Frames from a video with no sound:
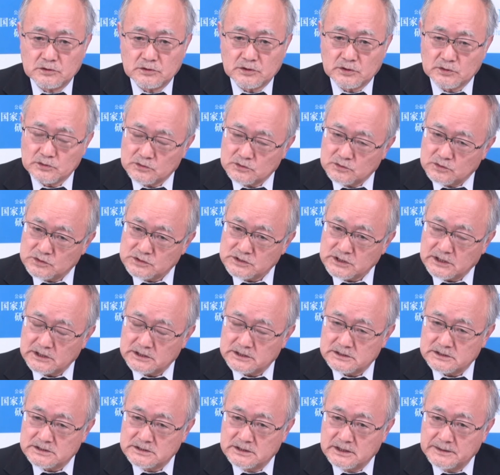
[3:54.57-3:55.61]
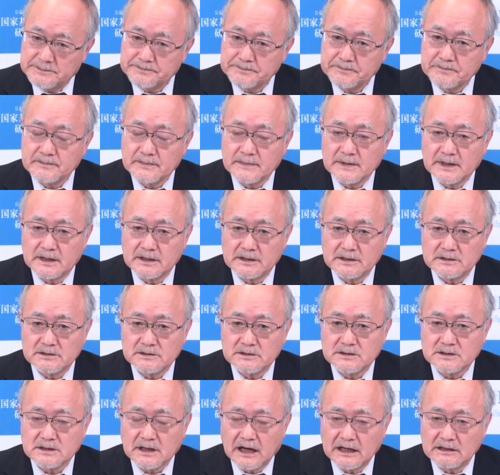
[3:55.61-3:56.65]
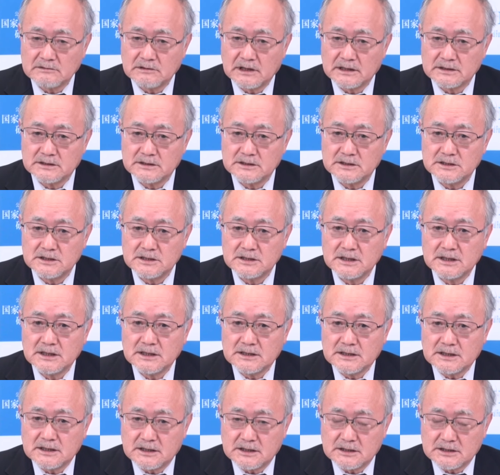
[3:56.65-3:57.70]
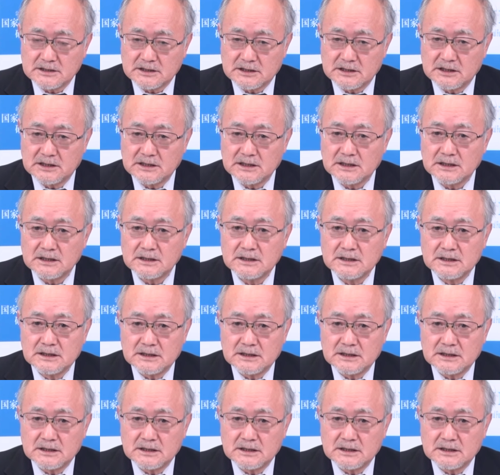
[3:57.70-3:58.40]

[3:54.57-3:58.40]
ひょっとしたらですね台湾に新たな